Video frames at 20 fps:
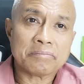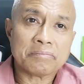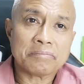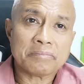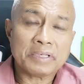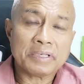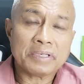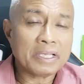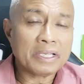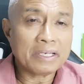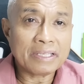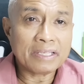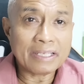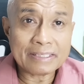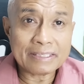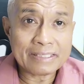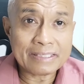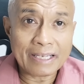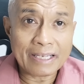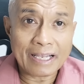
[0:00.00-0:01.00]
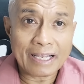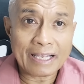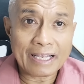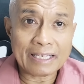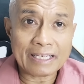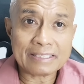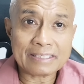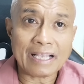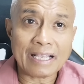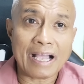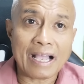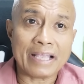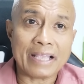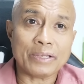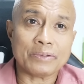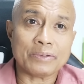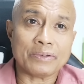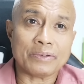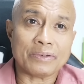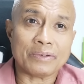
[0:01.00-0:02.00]
Hindi siya
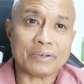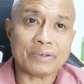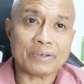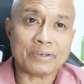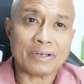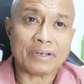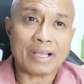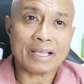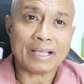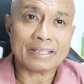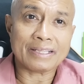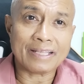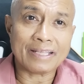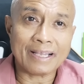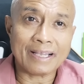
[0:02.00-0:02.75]
sangayon. At